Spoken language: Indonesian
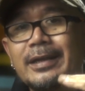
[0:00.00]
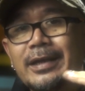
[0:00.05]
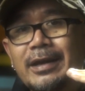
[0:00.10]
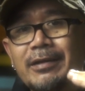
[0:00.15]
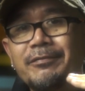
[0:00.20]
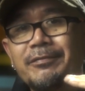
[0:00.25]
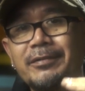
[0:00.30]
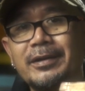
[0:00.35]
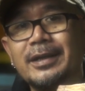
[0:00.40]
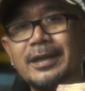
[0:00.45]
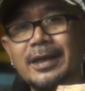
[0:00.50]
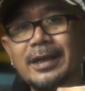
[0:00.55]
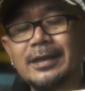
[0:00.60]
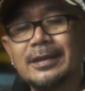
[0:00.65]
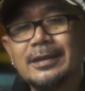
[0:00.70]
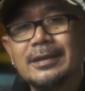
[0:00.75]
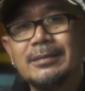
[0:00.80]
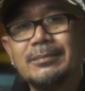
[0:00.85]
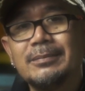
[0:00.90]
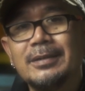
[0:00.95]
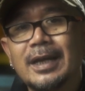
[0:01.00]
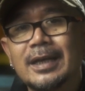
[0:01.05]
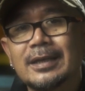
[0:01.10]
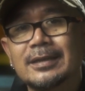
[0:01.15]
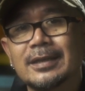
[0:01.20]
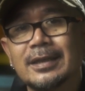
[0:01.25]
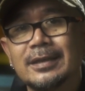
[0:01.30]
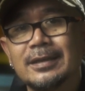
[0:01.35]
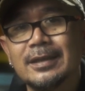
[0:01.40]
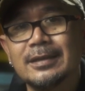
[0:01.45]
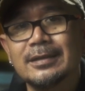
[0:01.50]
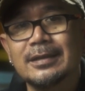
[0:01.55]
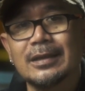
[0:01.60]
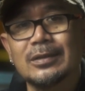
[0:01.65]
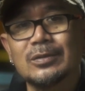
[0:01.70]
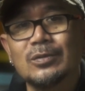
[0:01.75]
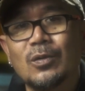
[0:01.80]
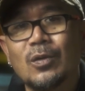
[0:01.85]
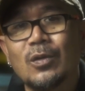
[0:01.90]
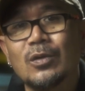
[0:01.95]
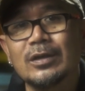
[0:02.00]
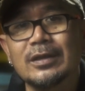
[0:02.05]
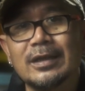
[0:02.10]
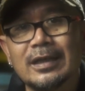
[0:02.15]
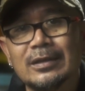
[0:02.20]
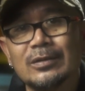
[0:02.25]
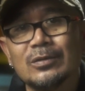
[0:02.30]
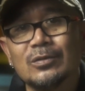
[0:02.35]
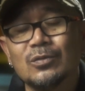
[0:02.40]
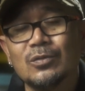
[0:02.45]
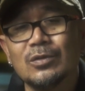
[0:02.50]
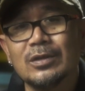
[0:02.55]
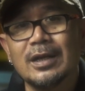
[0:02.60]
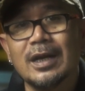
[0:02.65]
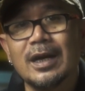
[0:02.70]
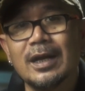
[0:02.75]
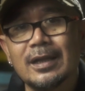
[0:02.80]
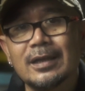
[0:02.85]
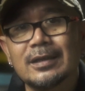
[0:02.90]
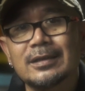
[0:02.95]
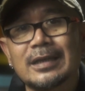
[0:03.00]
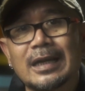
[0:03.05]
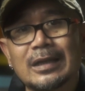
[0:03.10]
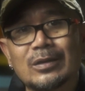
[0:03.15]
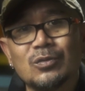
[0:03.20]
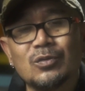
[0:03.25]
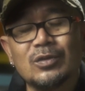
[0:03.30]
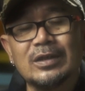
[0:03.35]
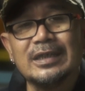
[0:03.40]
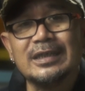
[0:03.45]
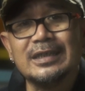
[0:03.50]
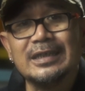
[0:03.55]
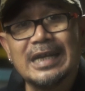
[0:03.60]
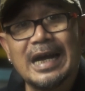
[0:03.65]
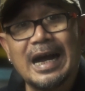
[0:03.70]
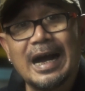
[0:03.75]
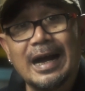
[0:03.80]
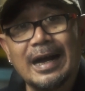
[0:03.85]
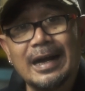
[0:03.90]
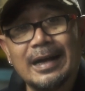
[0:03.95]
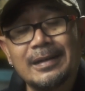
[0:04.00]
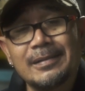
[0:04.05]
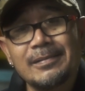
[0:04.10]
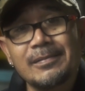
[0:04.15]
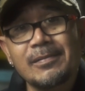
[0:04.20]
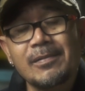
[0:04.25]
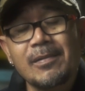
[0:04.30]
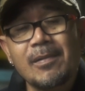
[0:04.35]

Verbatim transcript: level lagi biasanya satu organ tunggal, satu gendang